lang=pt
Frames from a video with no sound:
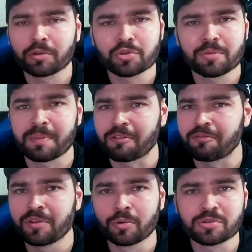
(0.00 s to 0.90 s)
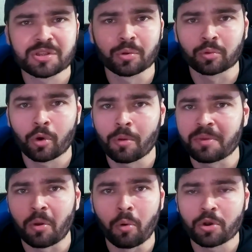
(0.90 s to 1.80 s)
foto de perfil, seu
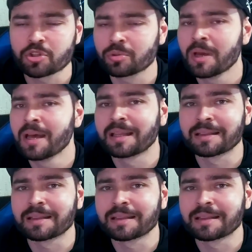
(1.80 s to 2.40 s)
nome, rosto,